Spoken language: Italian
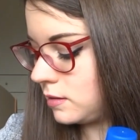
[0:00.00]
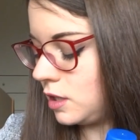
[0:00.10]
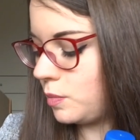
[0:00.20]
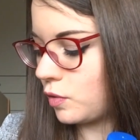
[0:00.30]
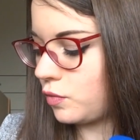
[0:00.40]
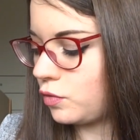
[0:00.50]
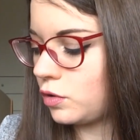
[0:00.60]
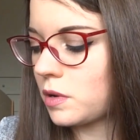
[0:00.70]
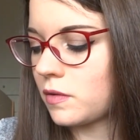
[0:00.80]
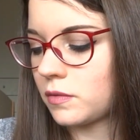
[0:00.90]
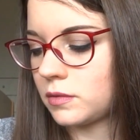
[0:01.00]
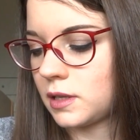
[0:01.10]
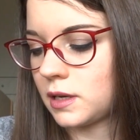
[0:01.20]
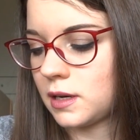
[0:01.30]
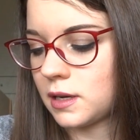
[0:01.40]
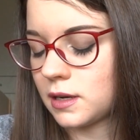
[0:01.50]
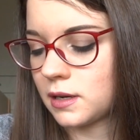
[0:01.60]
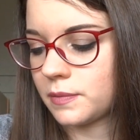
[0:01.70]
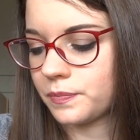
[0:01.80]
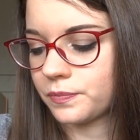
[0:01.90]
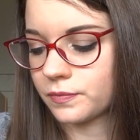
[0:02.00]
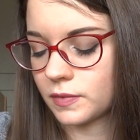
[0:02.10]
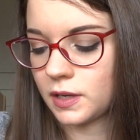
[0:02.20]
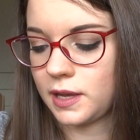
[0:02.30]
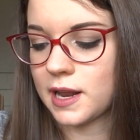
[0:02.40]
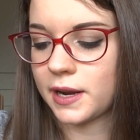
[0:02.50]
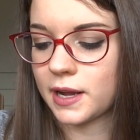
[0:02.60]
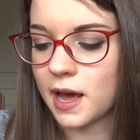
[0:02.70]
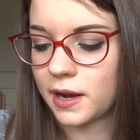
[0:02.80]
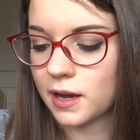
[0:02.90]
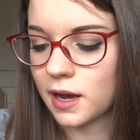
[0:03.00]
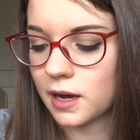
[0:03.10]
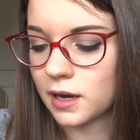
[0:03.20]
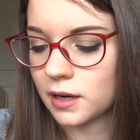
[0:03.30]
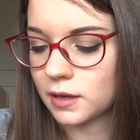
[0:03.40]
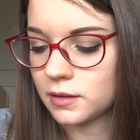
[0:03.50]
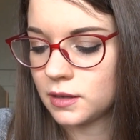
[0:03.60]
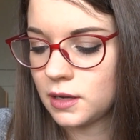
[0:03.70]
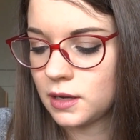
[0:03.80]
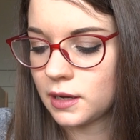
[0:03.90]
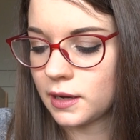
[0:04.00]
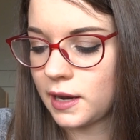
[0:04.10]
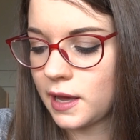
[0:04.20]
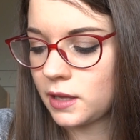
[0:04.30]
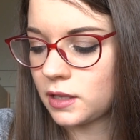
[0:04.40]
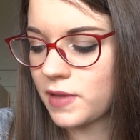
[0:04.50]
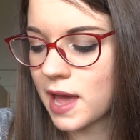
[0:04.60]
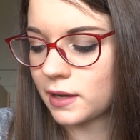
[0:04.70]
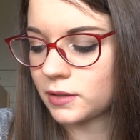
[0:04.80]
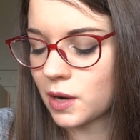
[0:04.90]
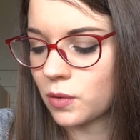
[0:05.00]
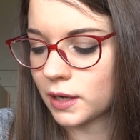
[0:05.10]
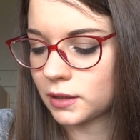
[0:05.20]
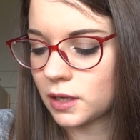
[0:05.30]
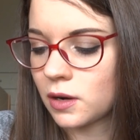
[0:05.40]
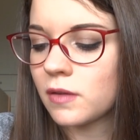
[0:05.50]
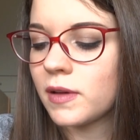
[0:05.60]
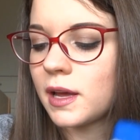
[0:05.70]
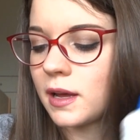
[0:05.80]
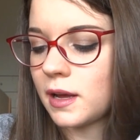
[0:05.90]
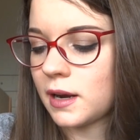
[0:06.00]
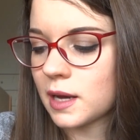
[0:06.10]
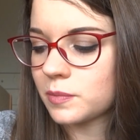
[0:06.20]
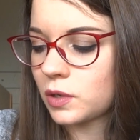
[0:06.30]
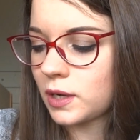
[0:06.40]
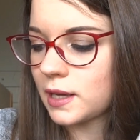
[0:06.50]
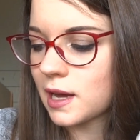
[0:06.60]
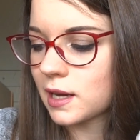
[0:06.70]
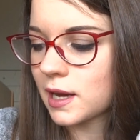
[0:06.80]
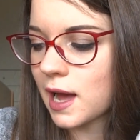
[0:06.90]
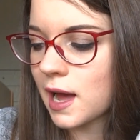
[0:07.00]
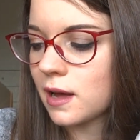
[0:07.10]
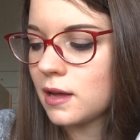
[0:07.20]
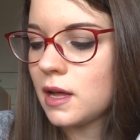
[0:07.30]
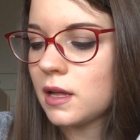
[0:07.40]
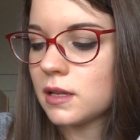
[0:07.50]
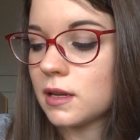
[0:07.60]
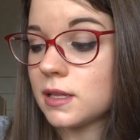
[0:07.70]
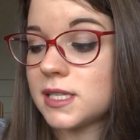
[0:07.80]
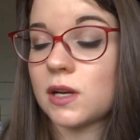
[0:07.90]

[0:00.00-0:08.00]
il profumo del, mm, lì la ricarica Glade DN349, eh, l'ammoniaca eh,